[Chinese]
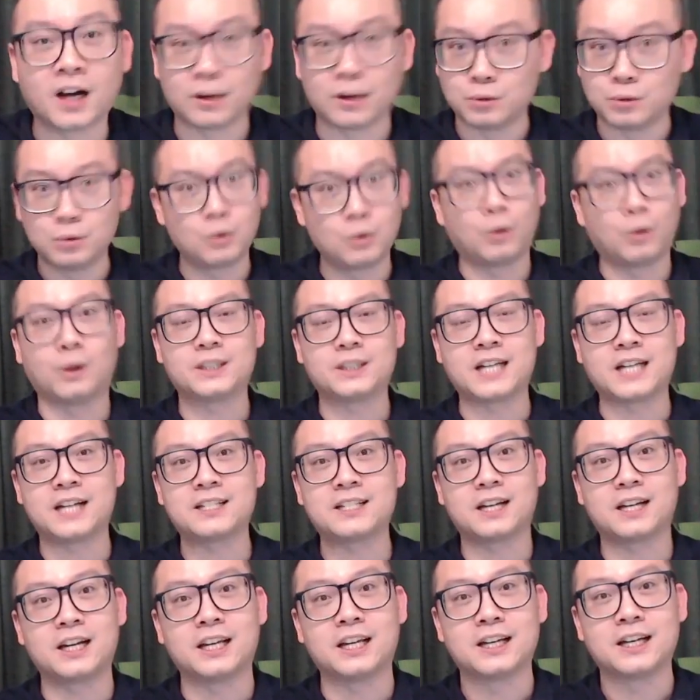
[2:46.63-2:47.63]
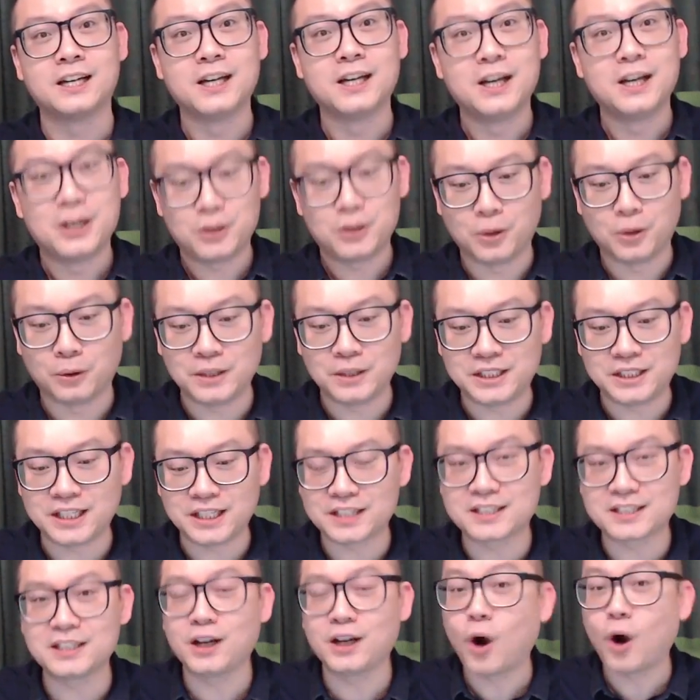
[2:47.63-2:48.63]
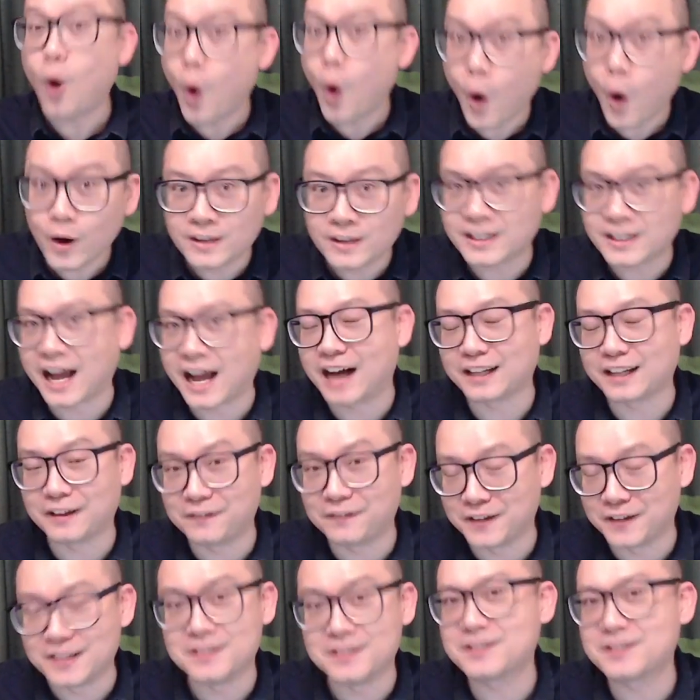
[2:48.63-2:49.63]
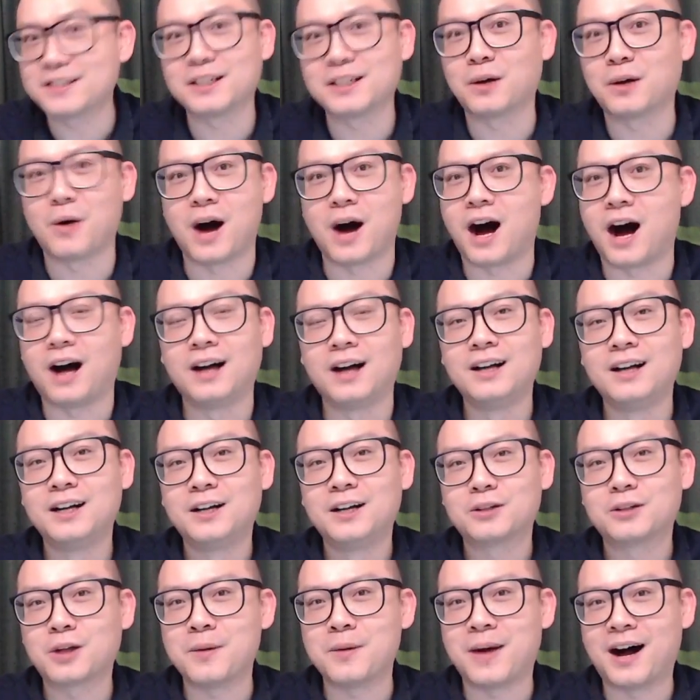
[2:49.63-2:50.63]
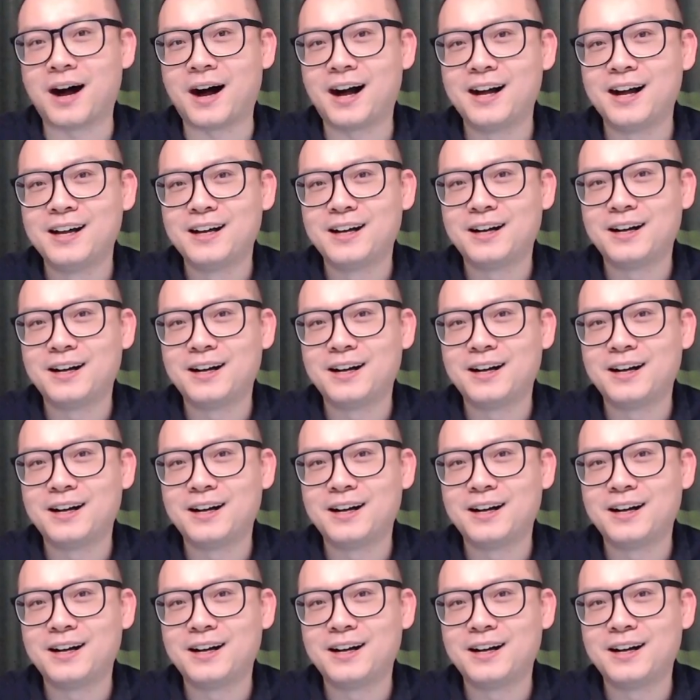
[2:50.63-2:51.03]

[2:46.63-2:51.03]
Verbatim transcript: 如果在这里有一些是 Honda 的粉丝的话，对吗？